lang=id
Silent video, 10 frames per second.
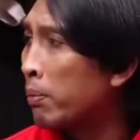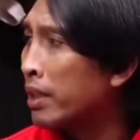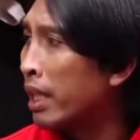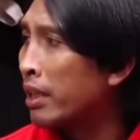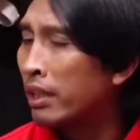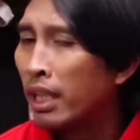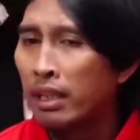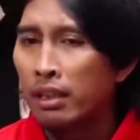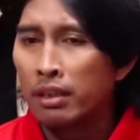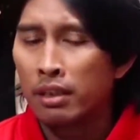yang datang
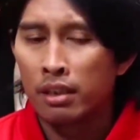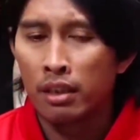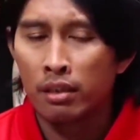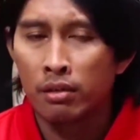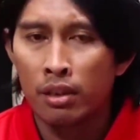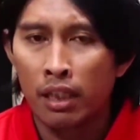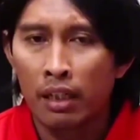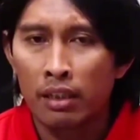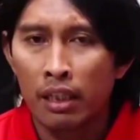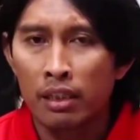ke Indonesia
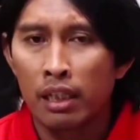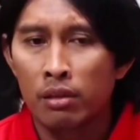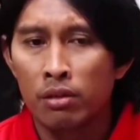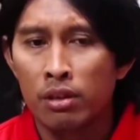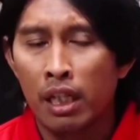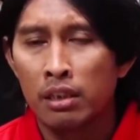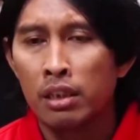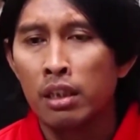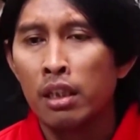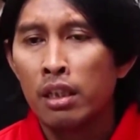yang naturalisasi.
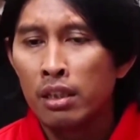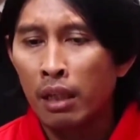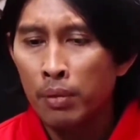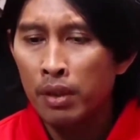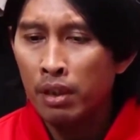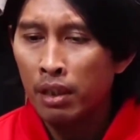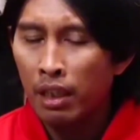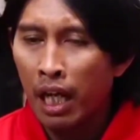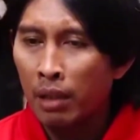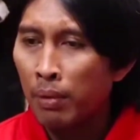Tapi
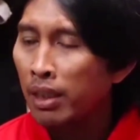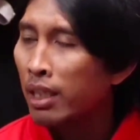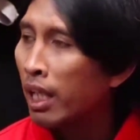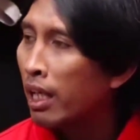harapan kita